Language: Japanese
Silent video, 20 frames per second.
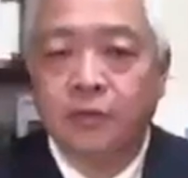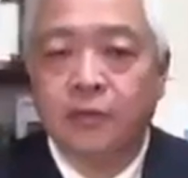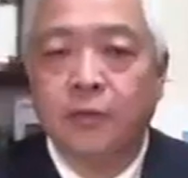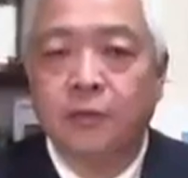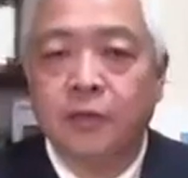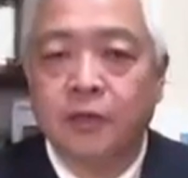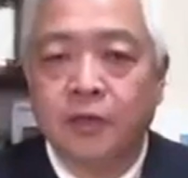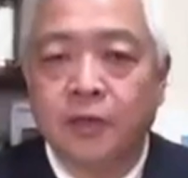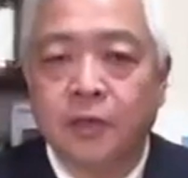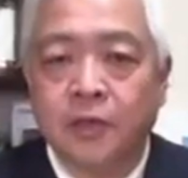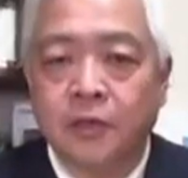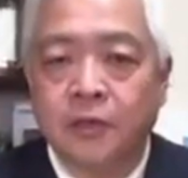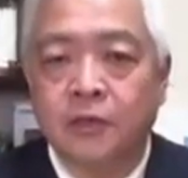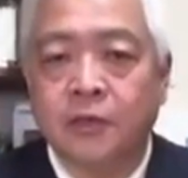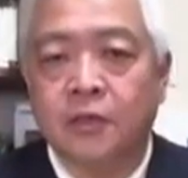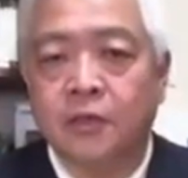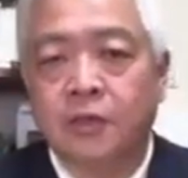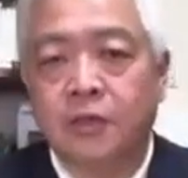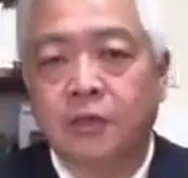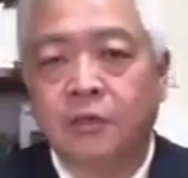藤井元
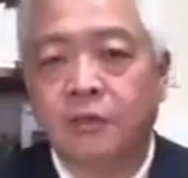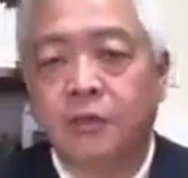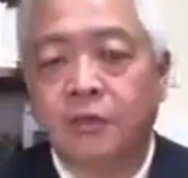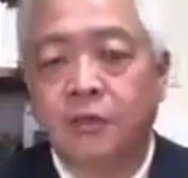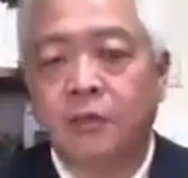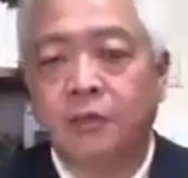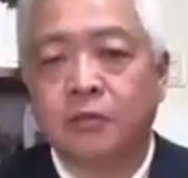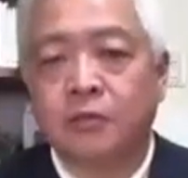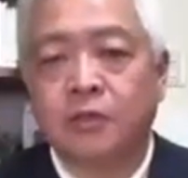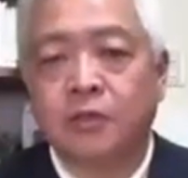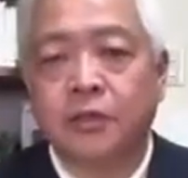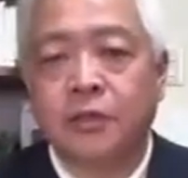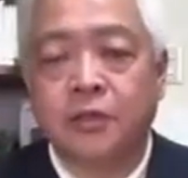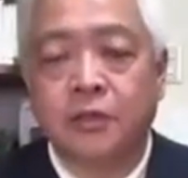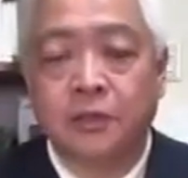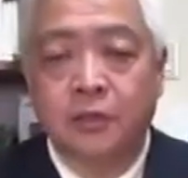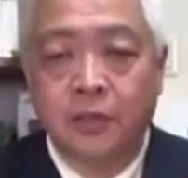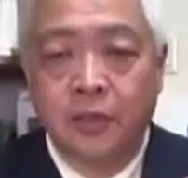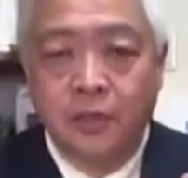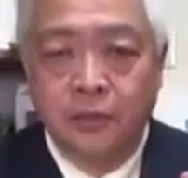気先生とか
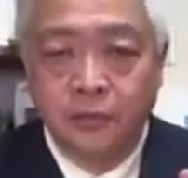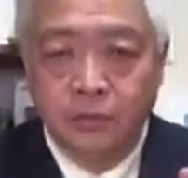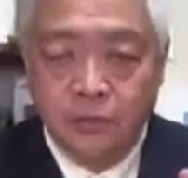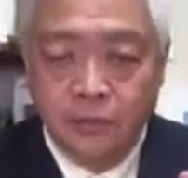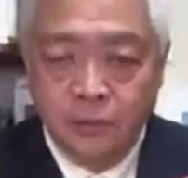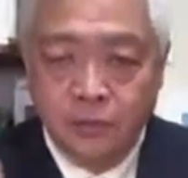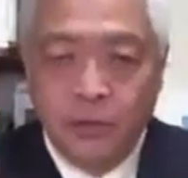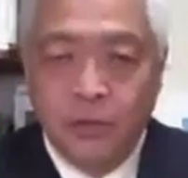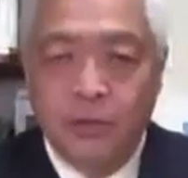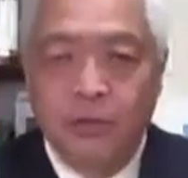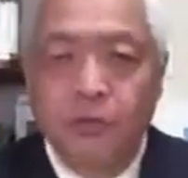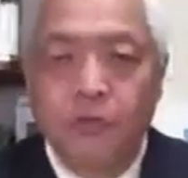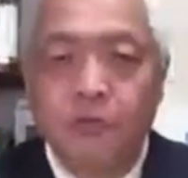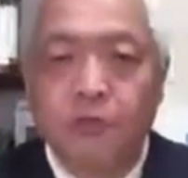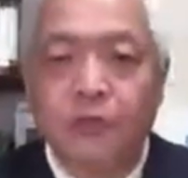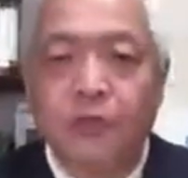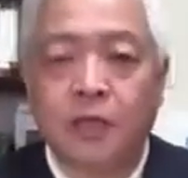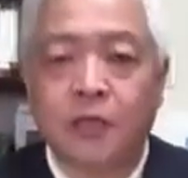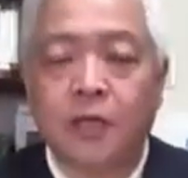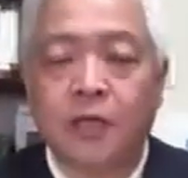川瀬恵子
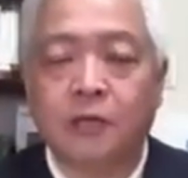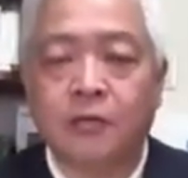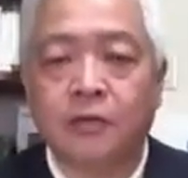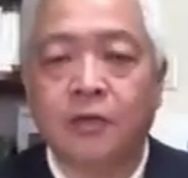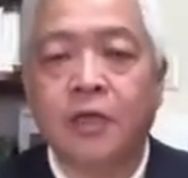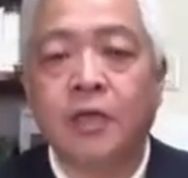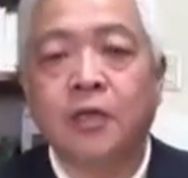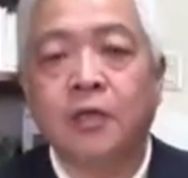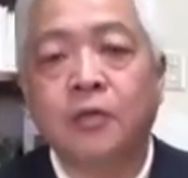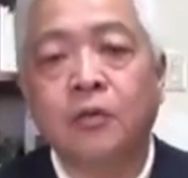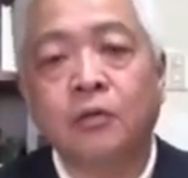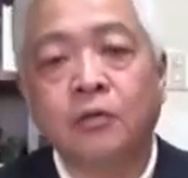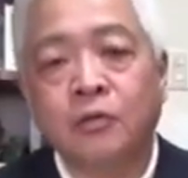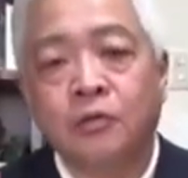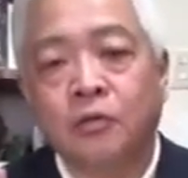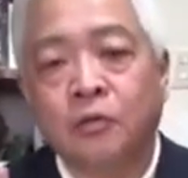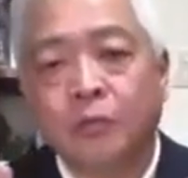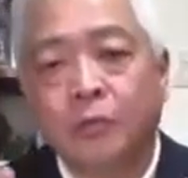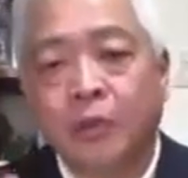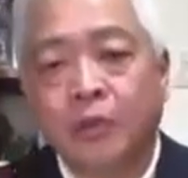先生
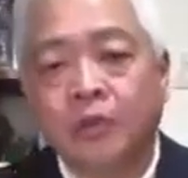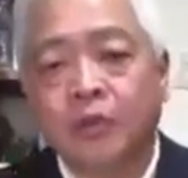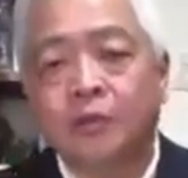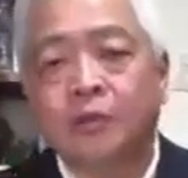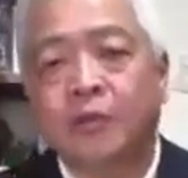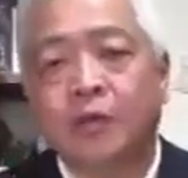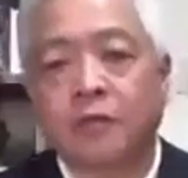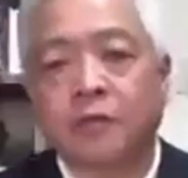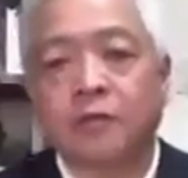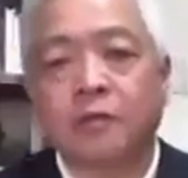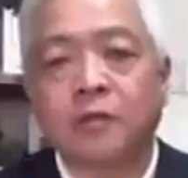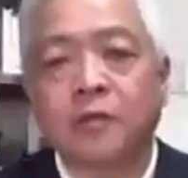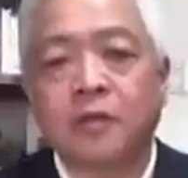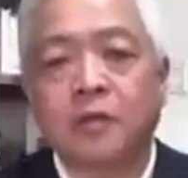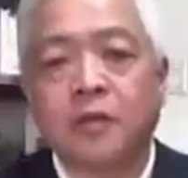三橋隆明